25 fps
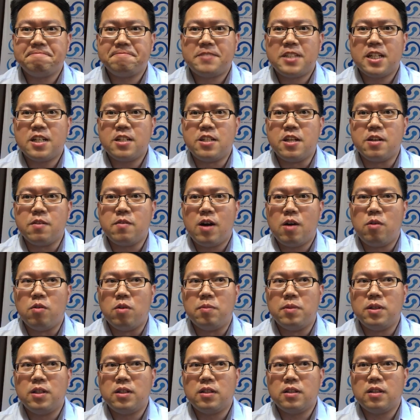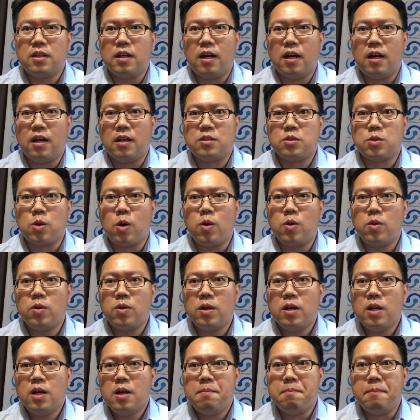这个情况我们呃
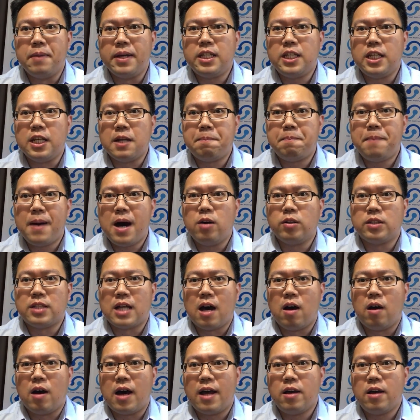从媒体的报道，